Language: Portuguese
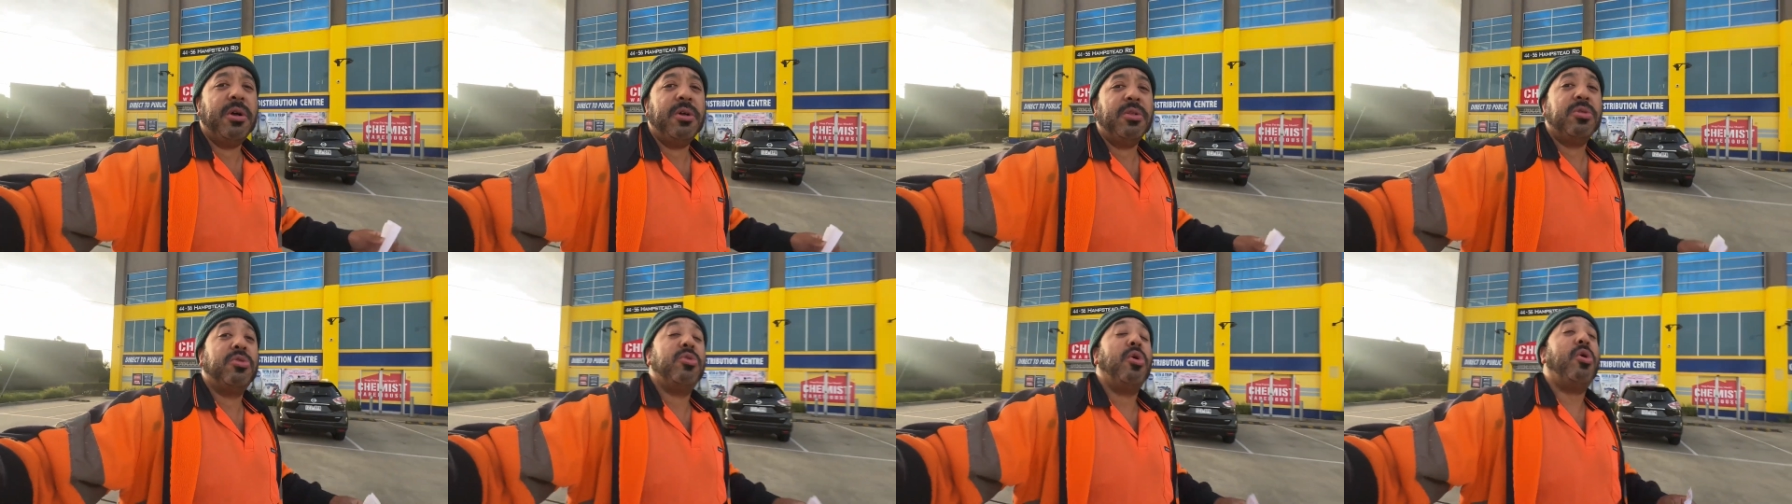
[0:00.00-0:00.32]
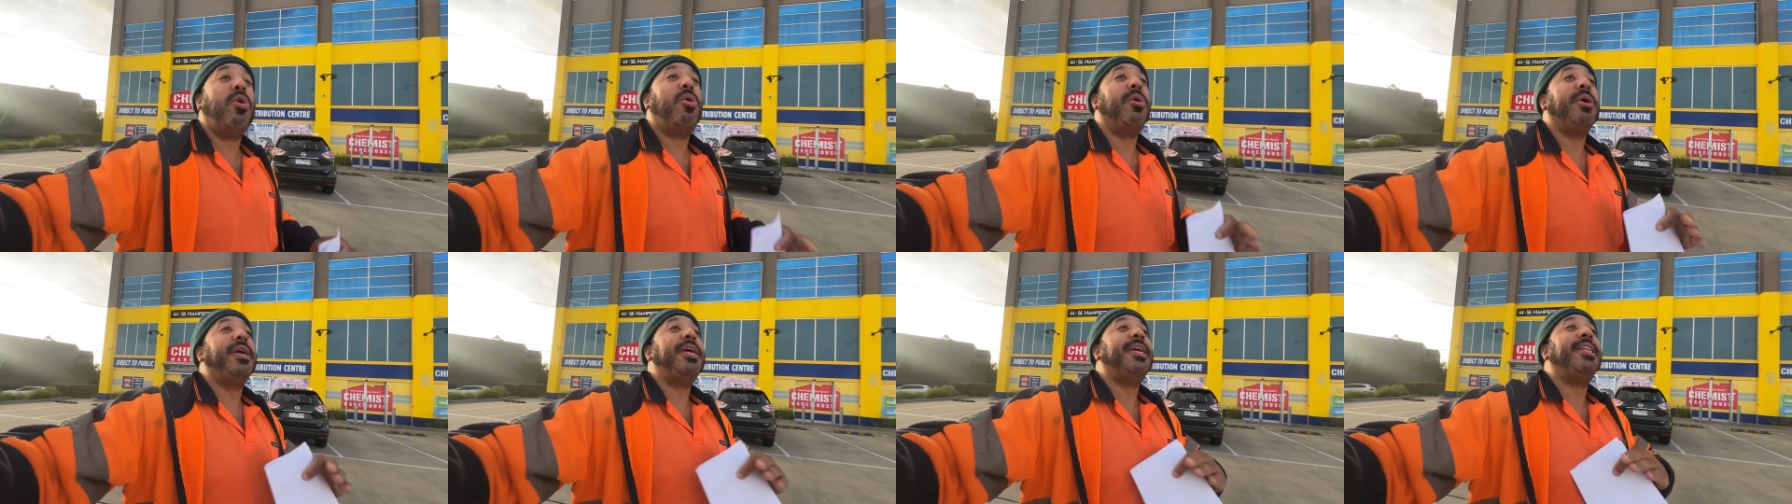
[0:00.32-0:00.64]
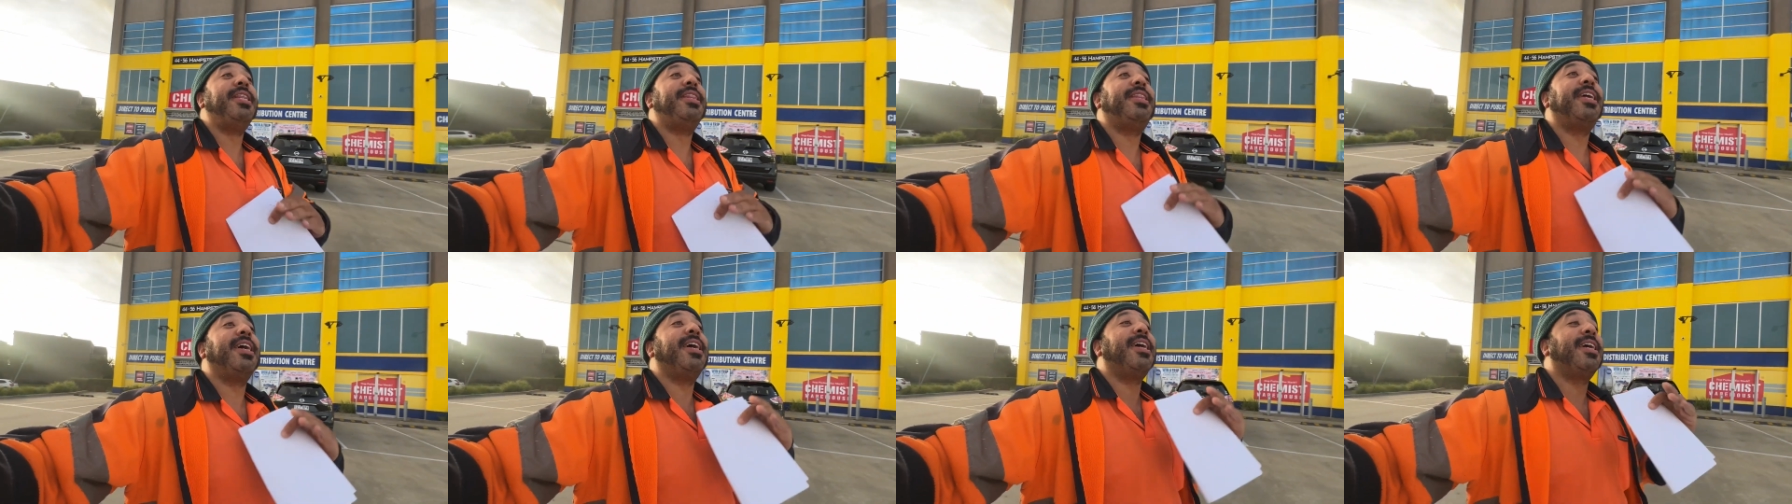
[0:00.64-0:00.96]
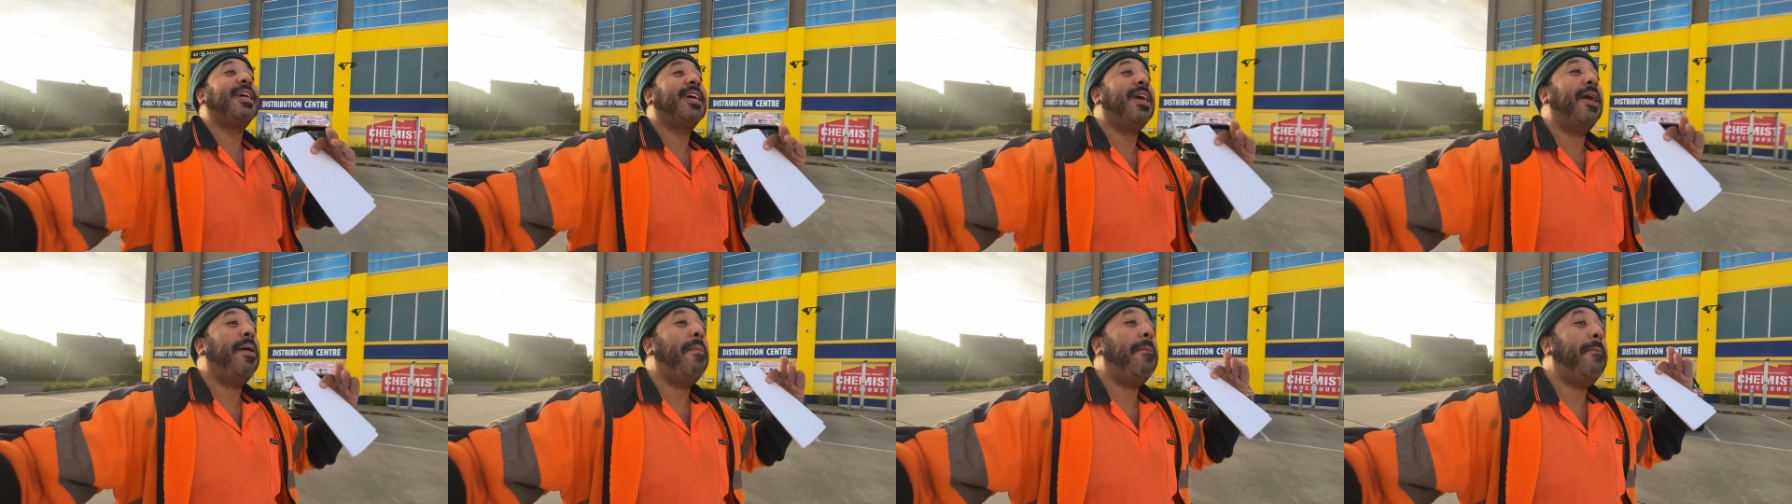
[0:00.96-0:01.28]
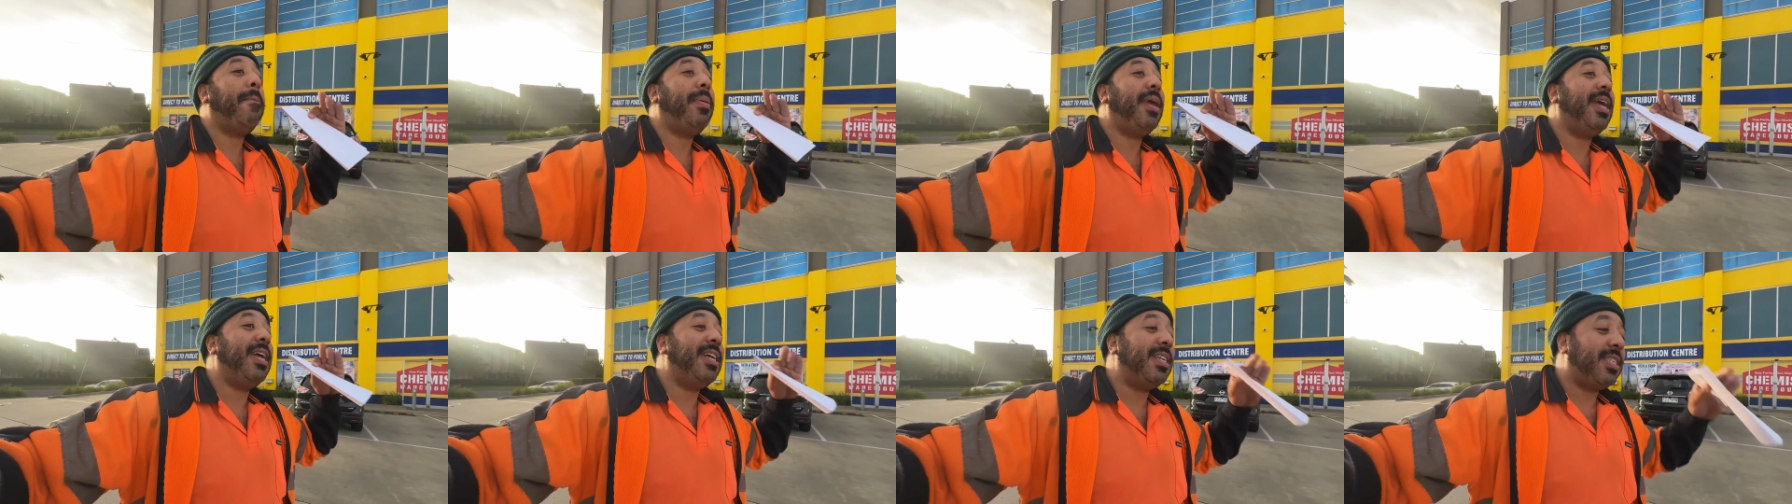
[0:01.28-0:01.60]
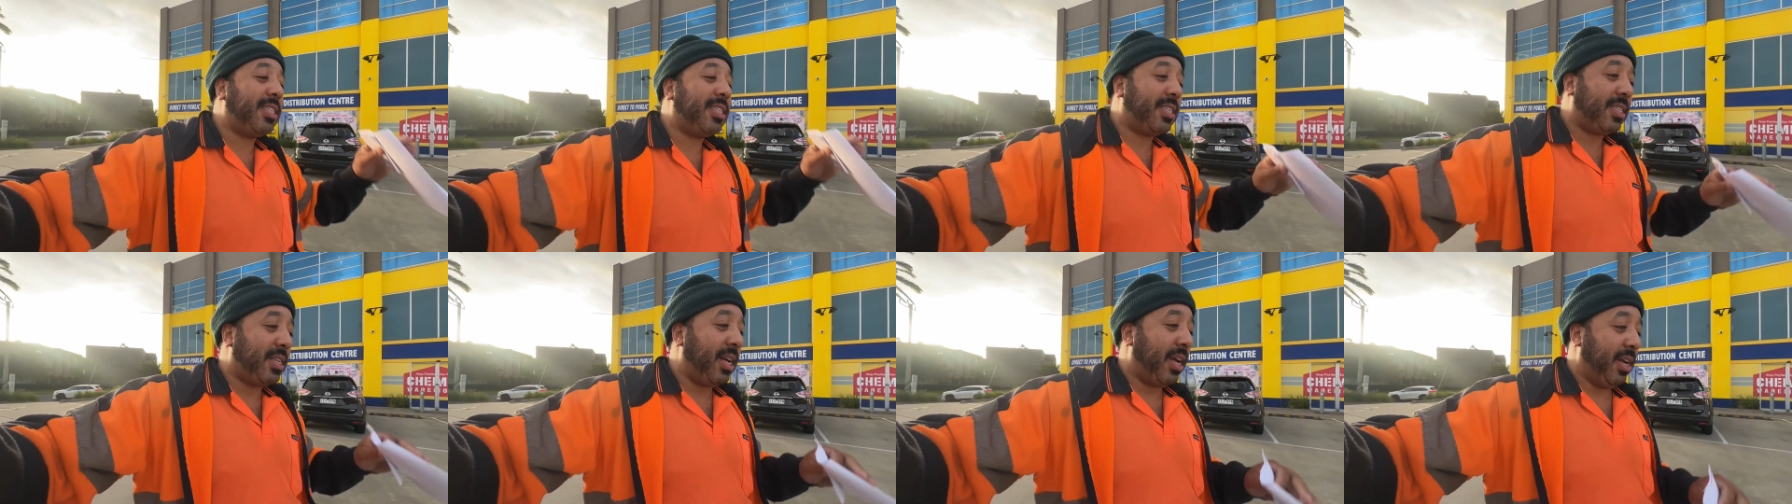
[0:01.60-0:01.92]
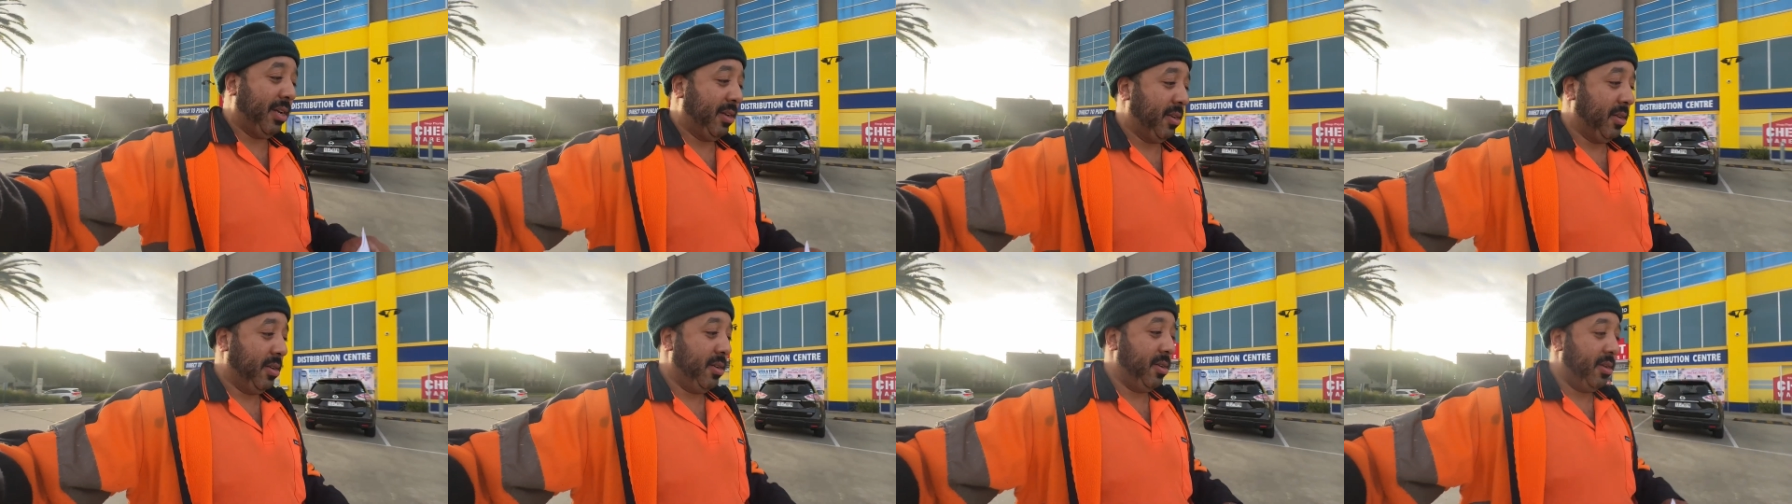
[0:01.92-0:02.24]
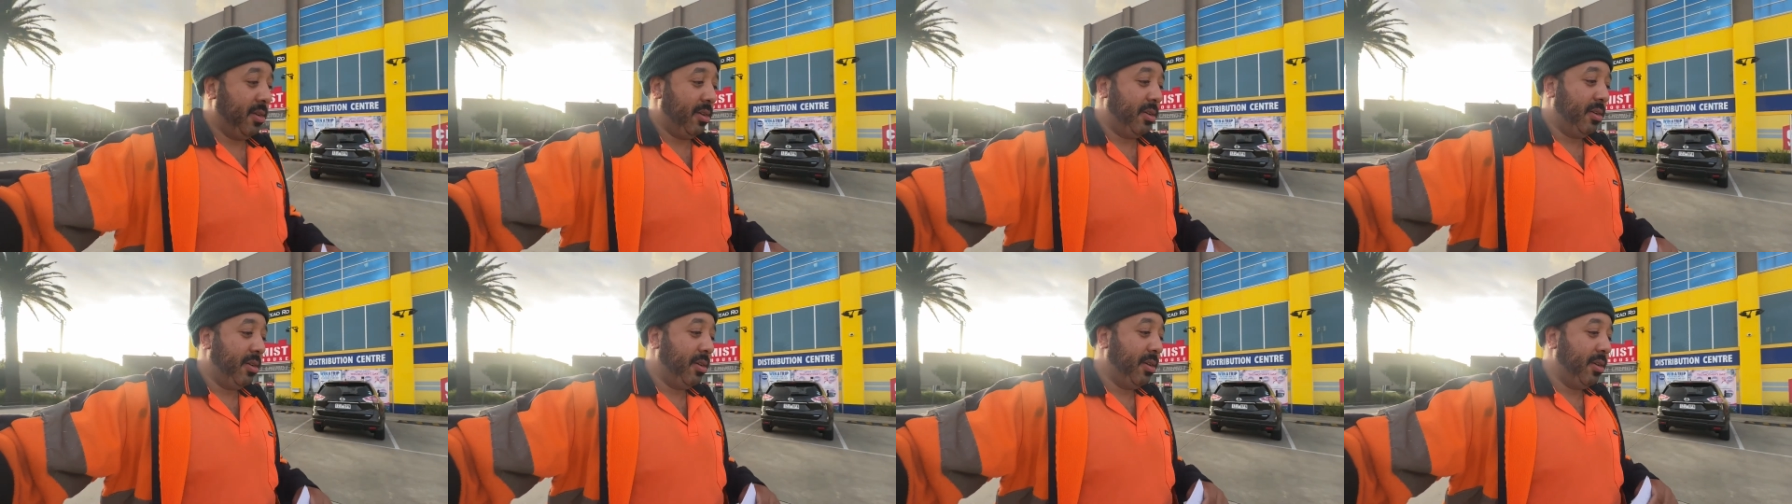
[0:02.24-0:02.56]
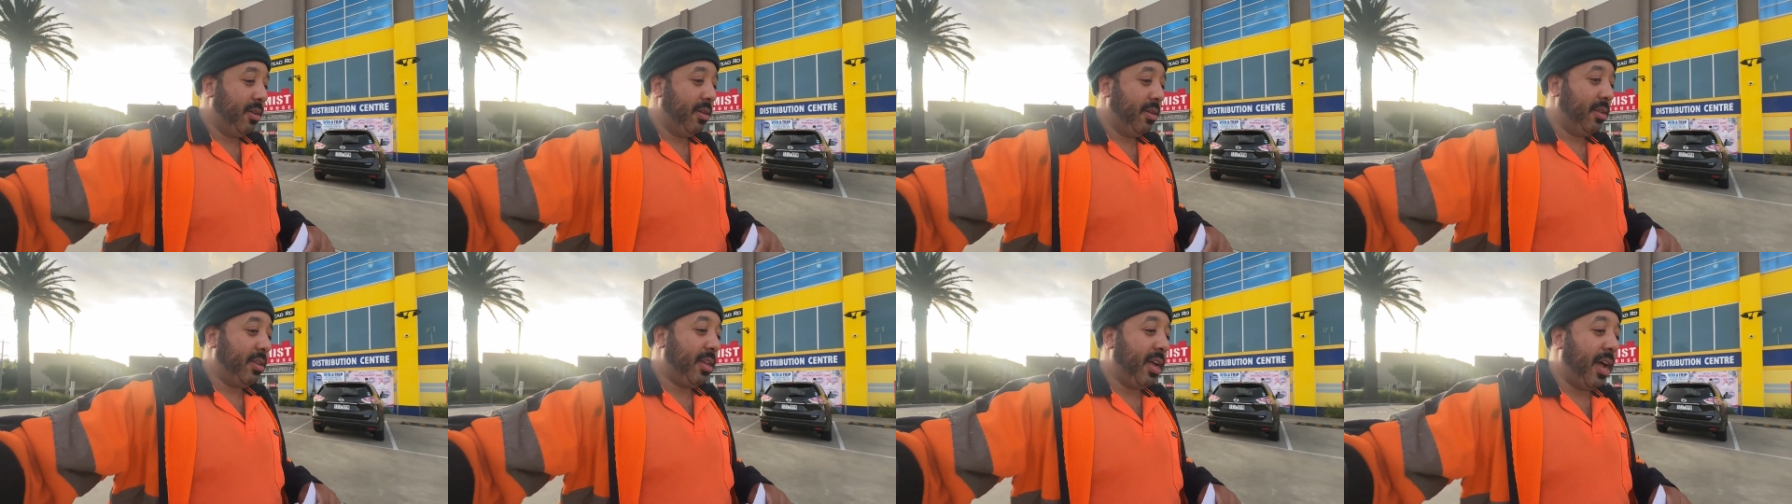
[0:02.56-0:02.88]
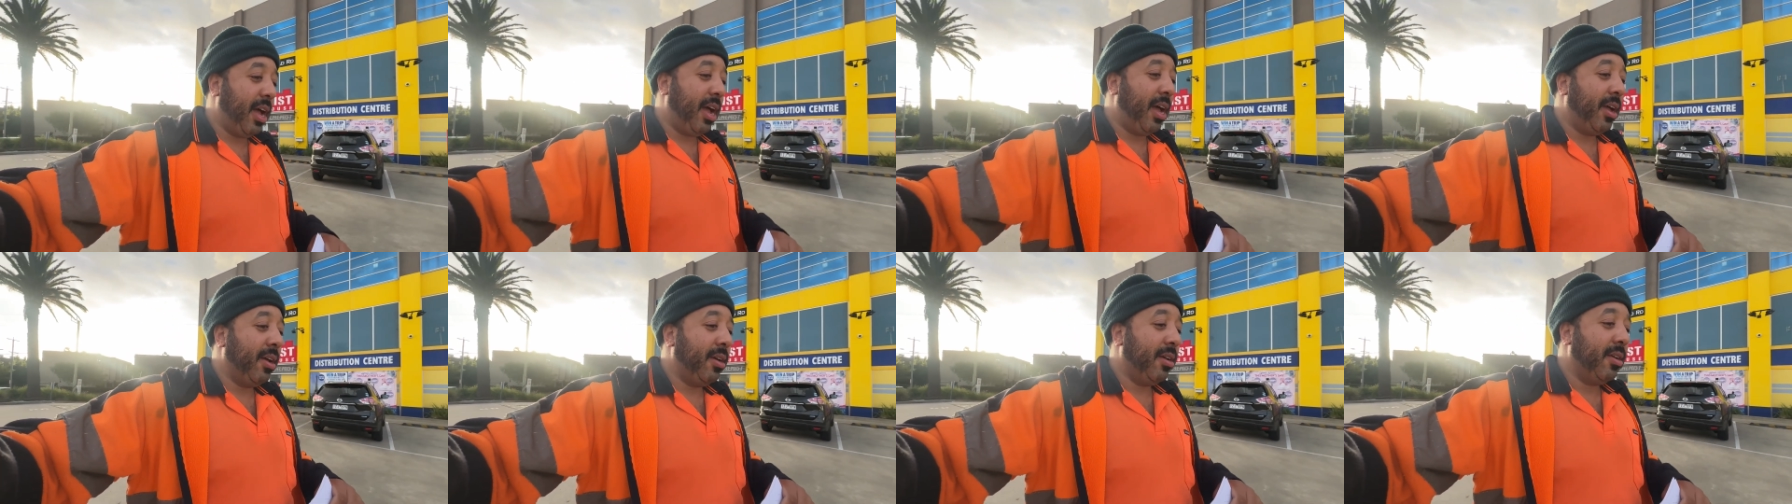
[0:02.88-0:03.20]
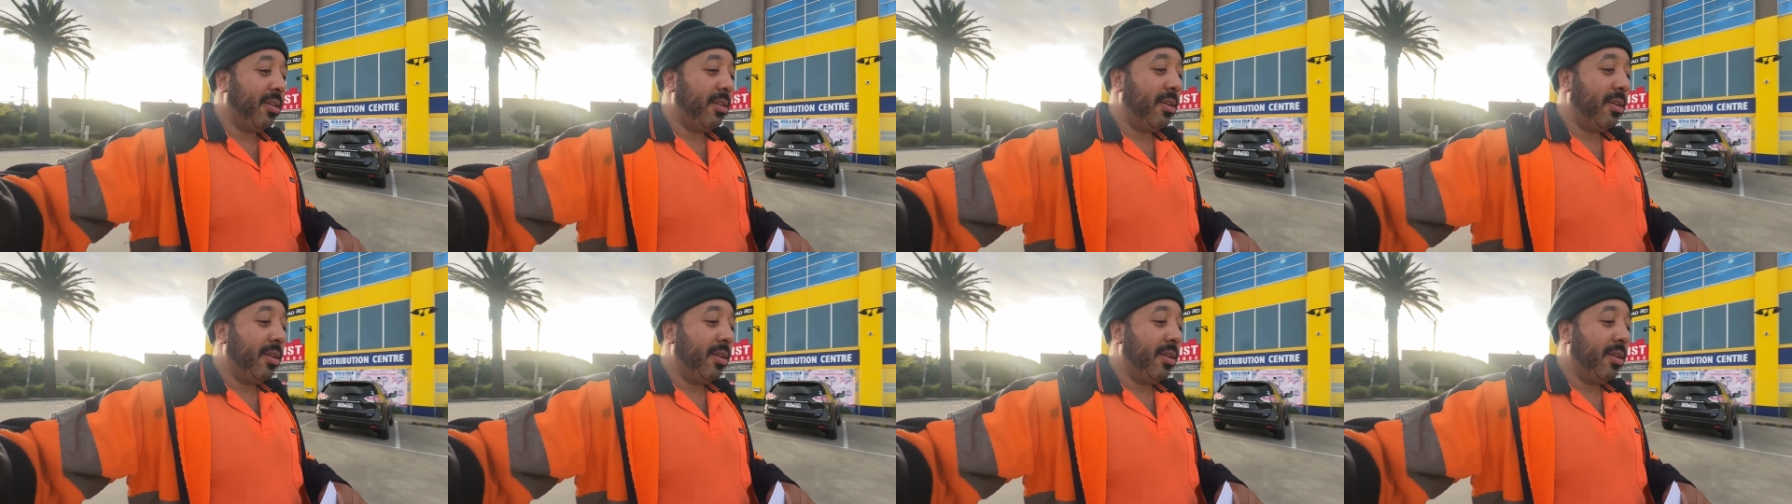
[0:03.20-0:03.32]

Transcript: do intercambista, tá?